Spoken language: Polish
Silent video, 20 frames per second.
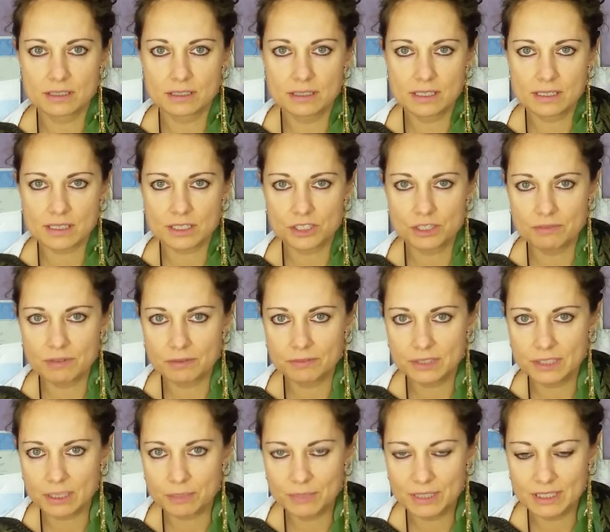nie zażywam
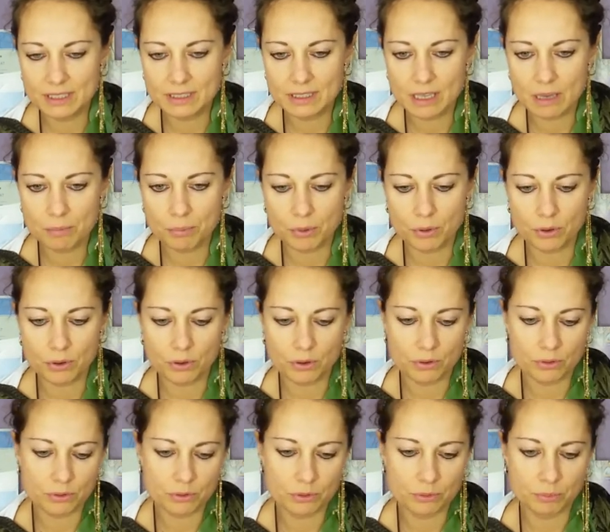witaminy D,
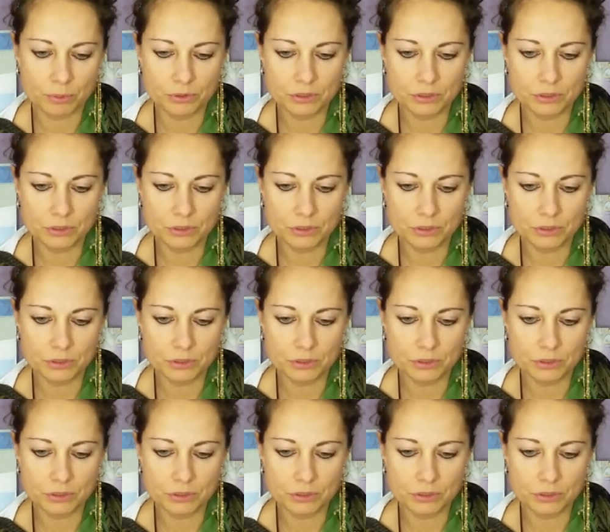po,